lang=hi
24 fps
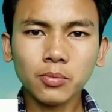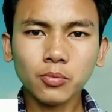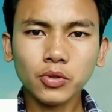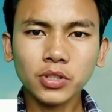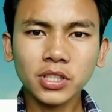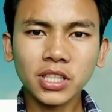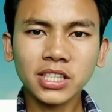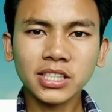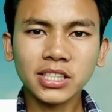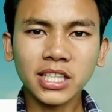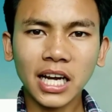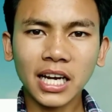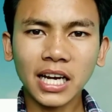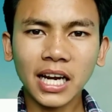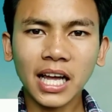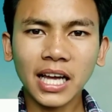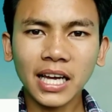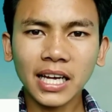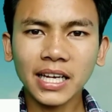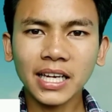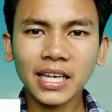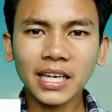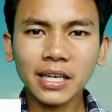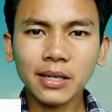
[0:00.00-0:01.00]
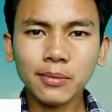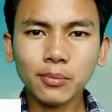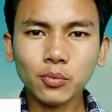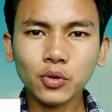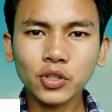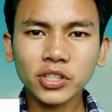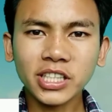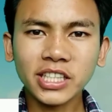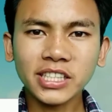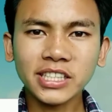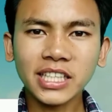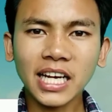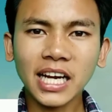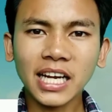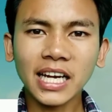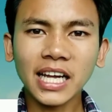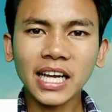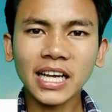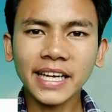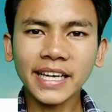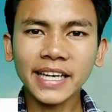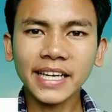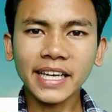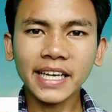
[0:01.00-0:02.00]
मुझे जाना है मुझे
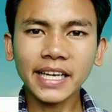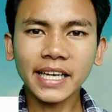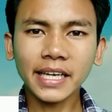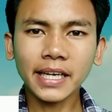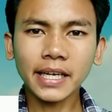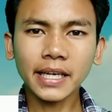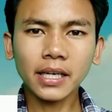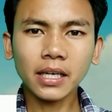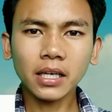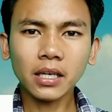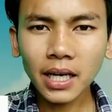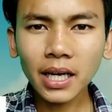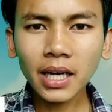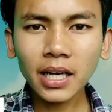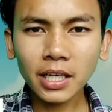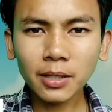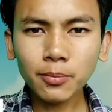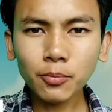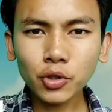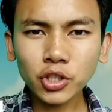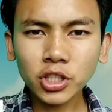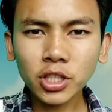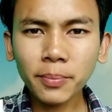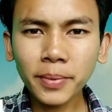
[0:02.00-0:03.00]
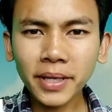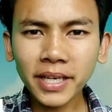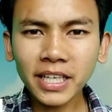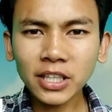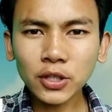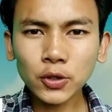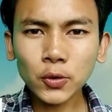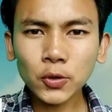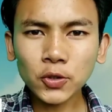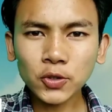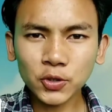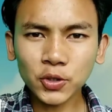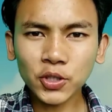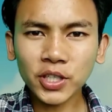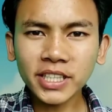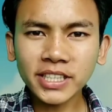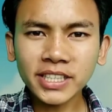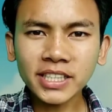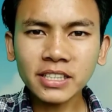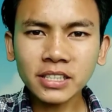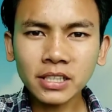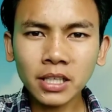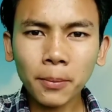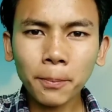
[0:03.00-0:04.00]
जाना है अरे मुझे मेरे दोस्तों के
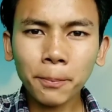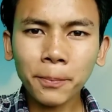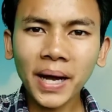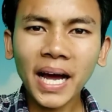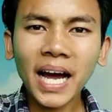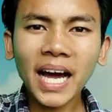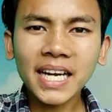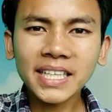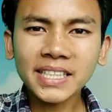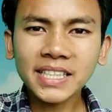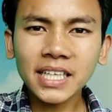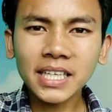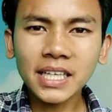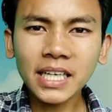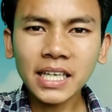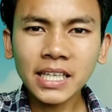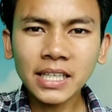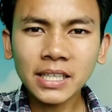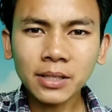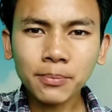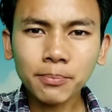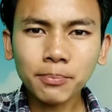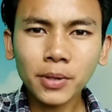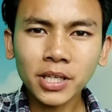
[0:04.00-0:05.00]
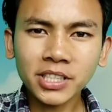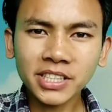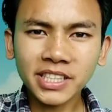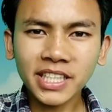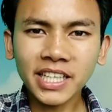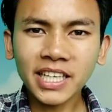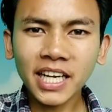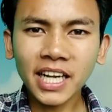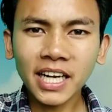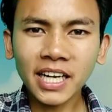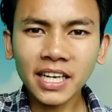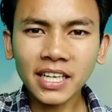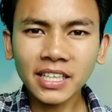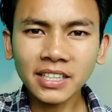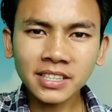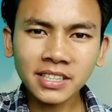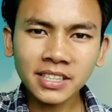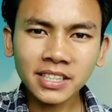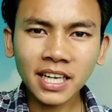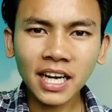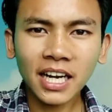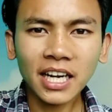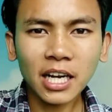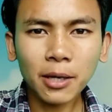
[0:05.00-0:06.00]
साथ बाहर जाना मस्ती करना
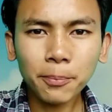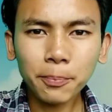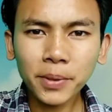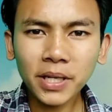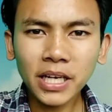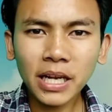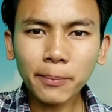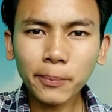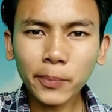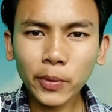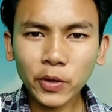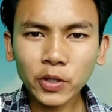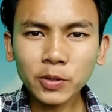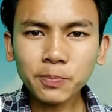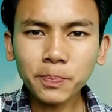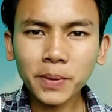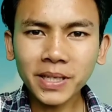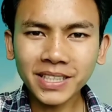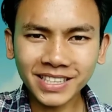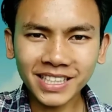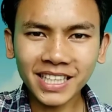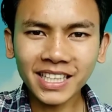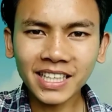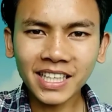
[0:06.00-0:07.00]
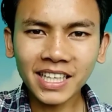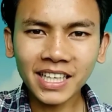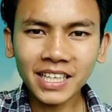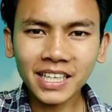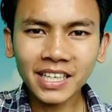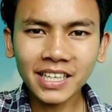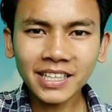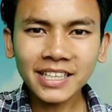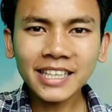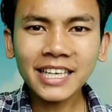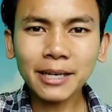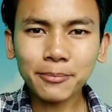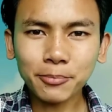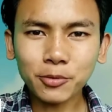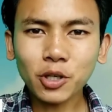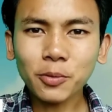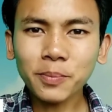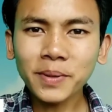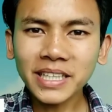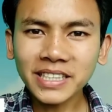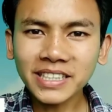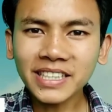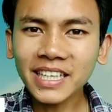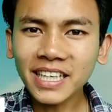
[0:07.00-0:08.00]
खाना पीना बहुत पसंद है क्या आपको
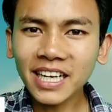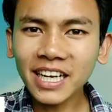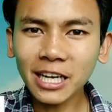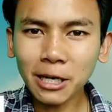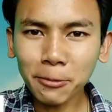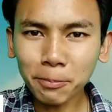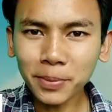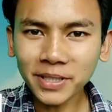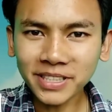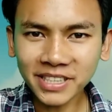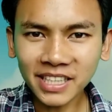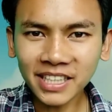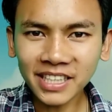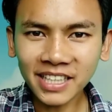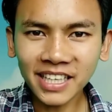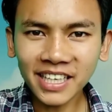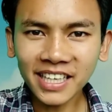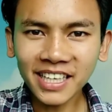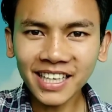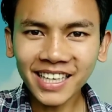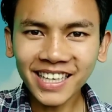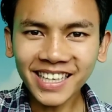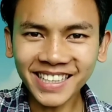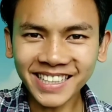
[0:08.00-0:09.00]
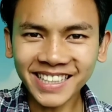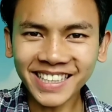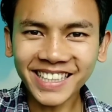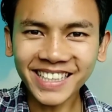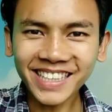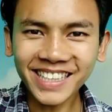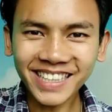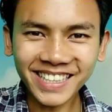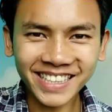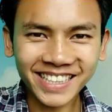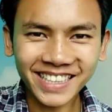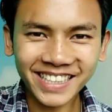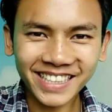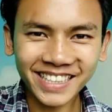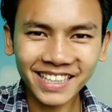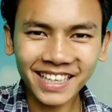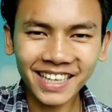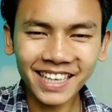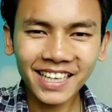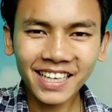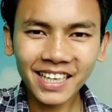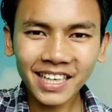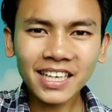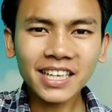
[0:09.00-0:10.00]
भी ऐसा करना पसंद है अहु, अहु,
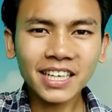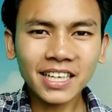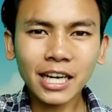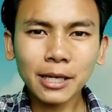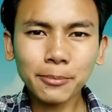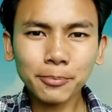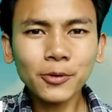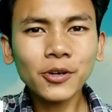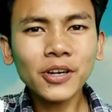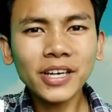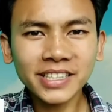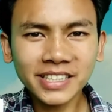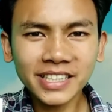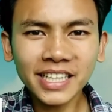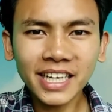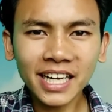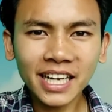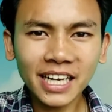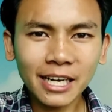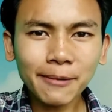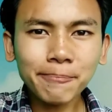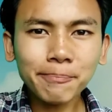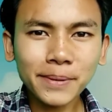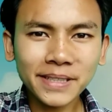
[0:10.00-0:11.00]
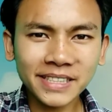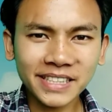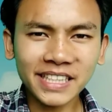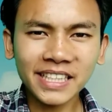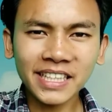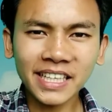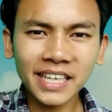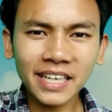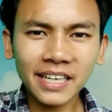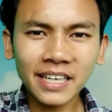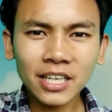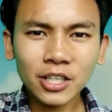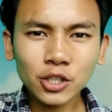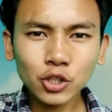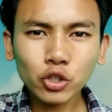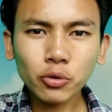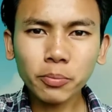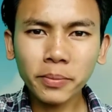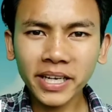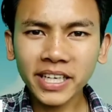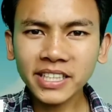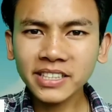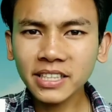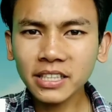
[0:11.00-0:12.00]
अगर आपको ऐसा करना पसंद है तो
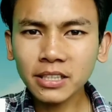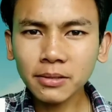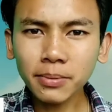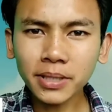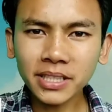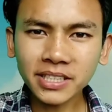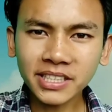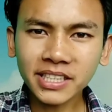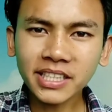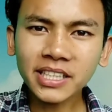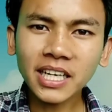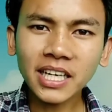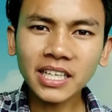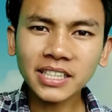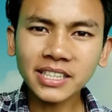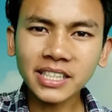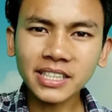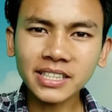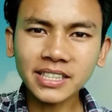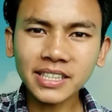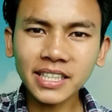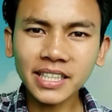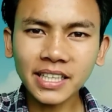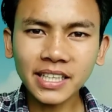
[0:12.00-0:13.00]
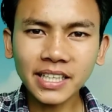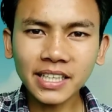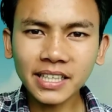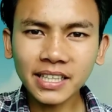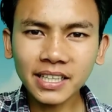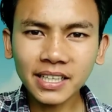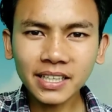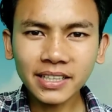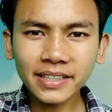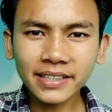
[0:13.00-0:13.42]
मेरे साथ मस्ती कर सकती है